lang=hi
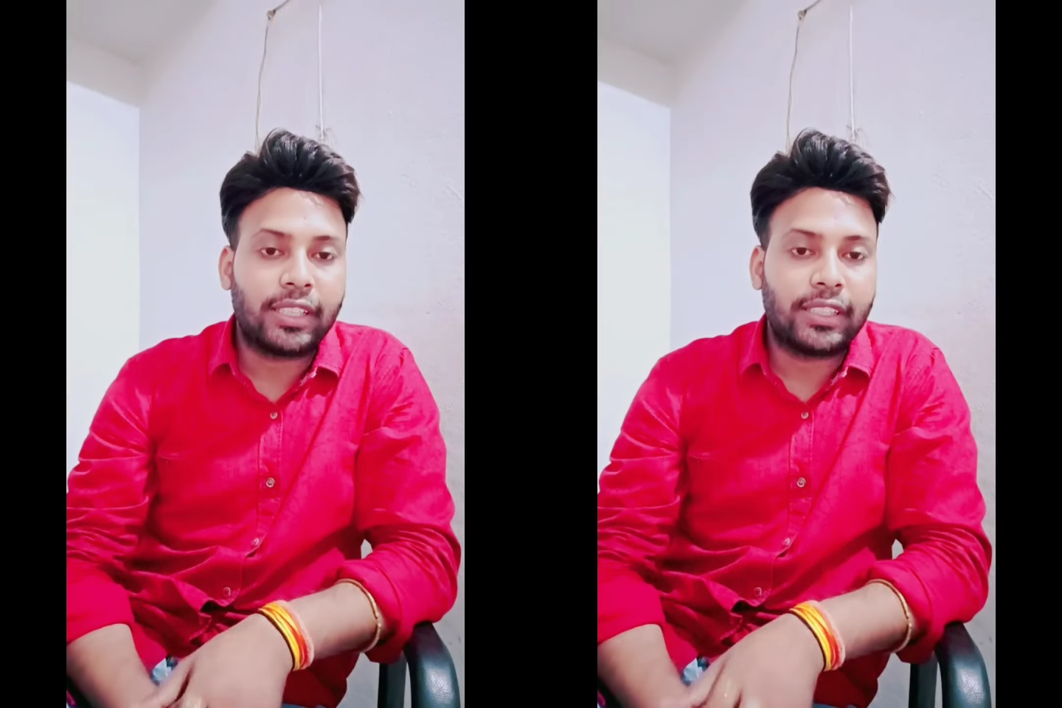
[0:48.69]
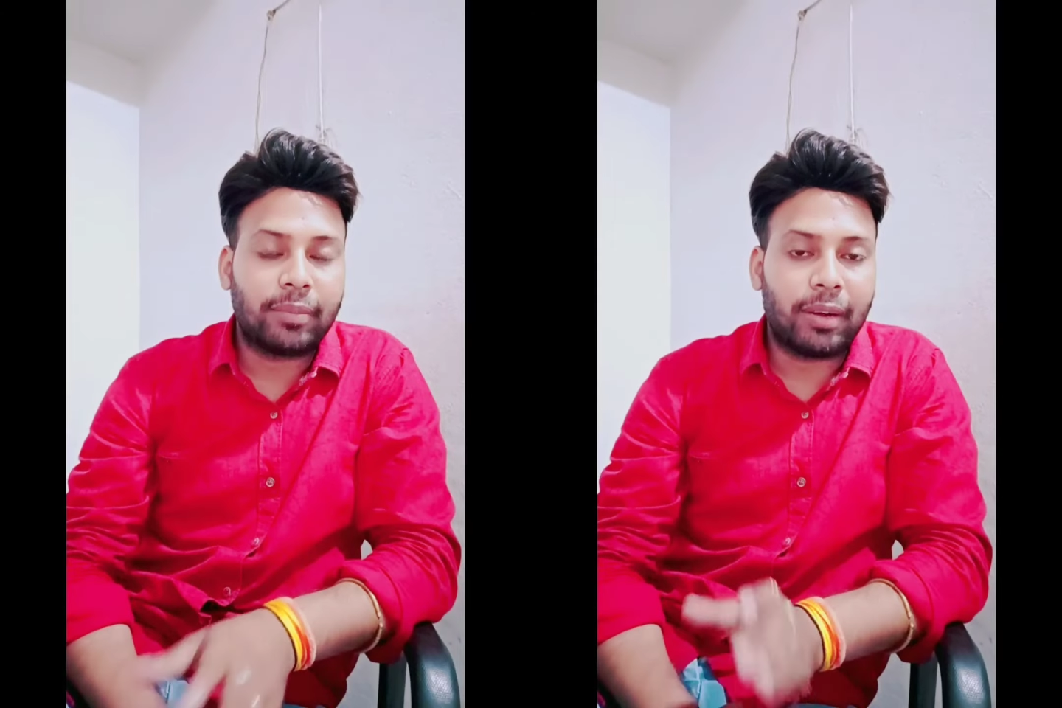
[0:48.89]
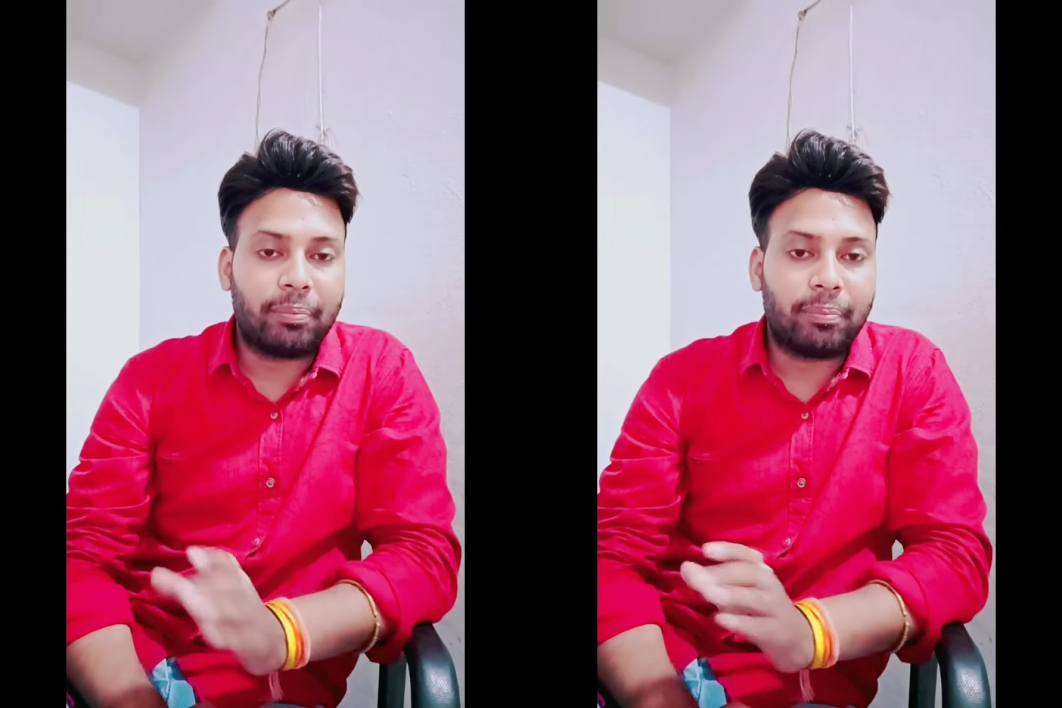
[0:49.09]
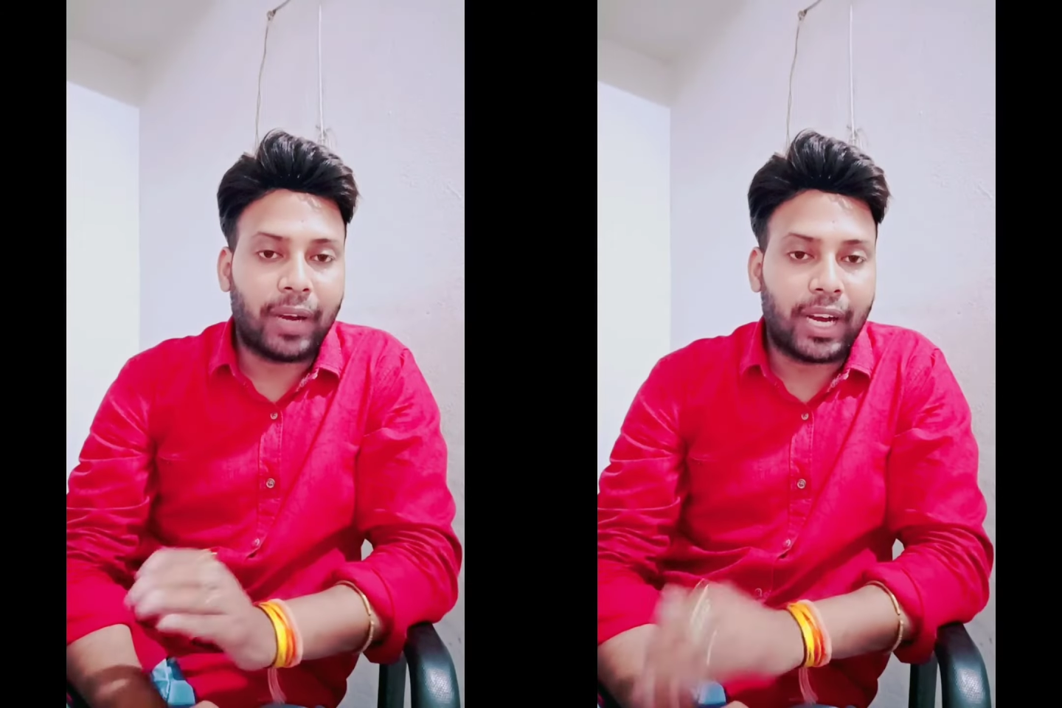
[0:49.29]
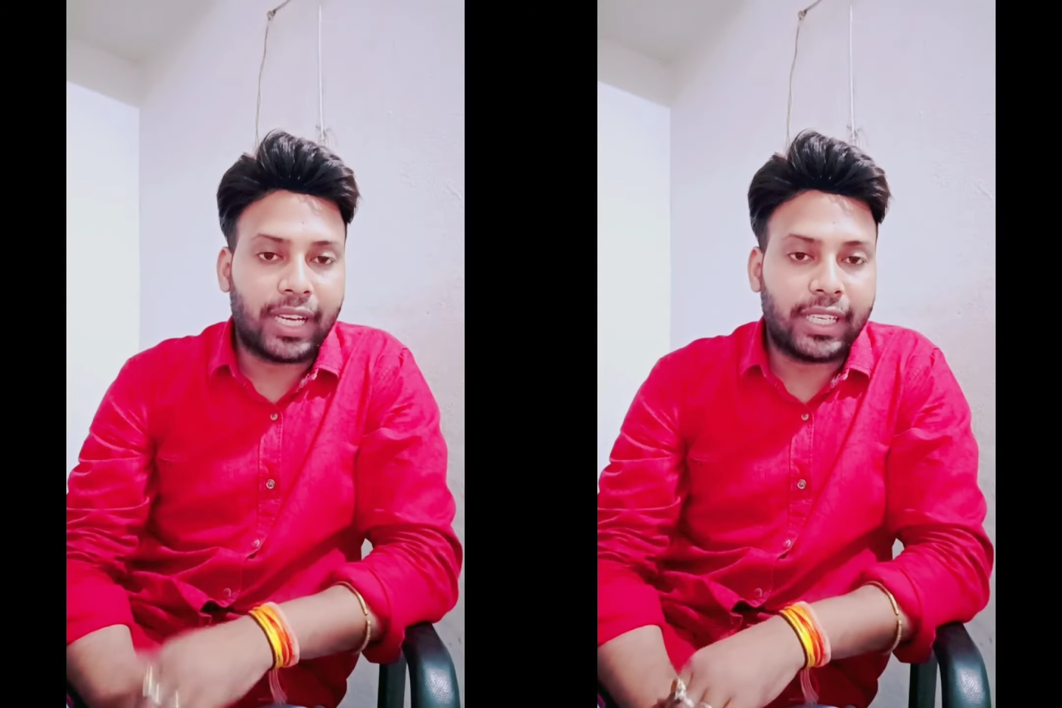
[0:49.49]
जब आप
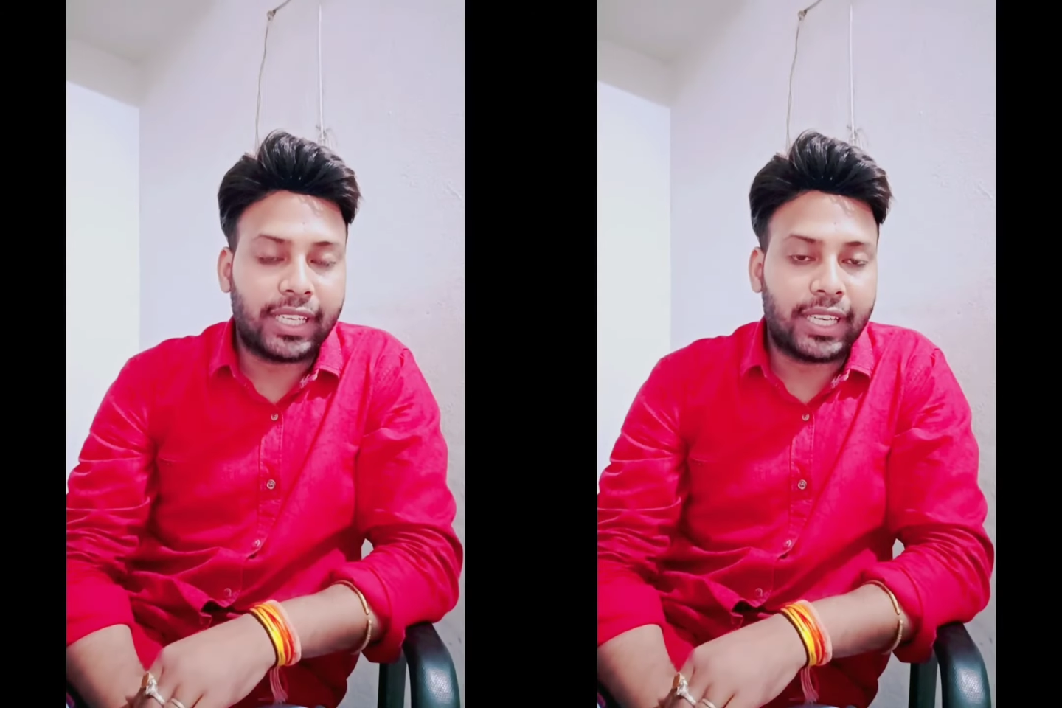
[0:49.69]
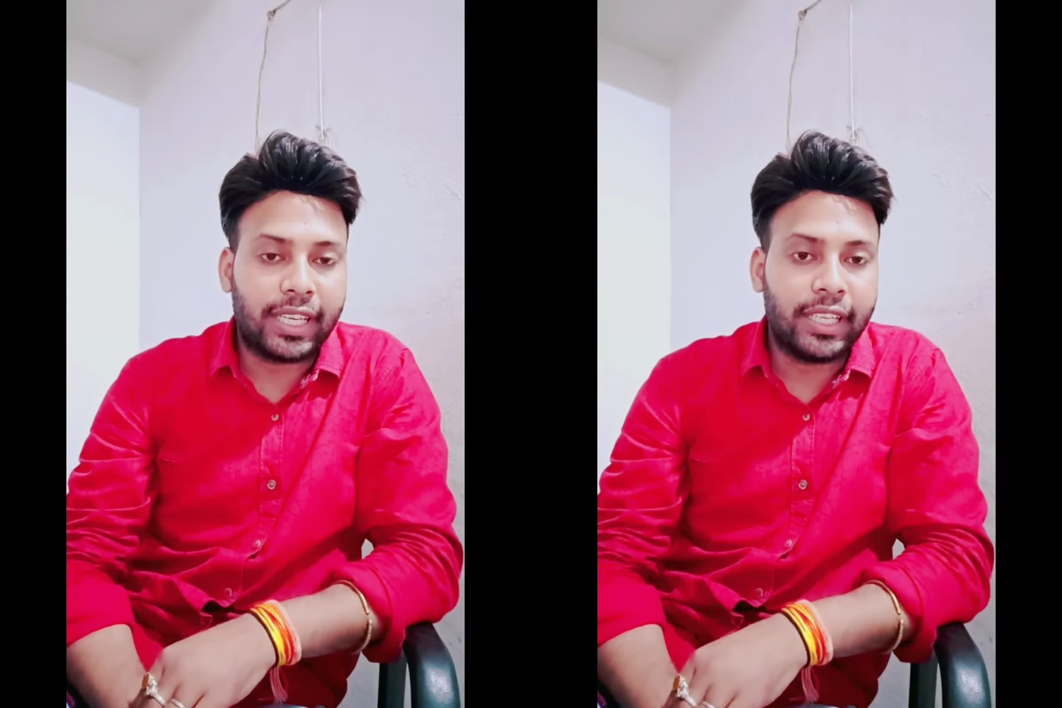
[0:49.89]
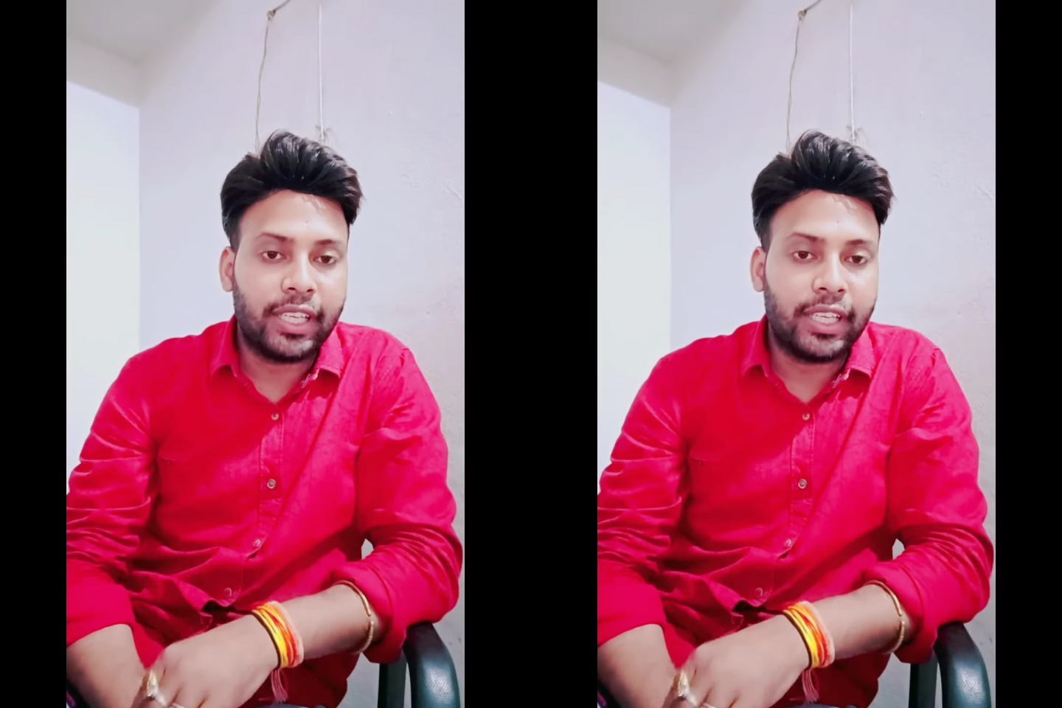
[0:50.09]
बाहर निकलें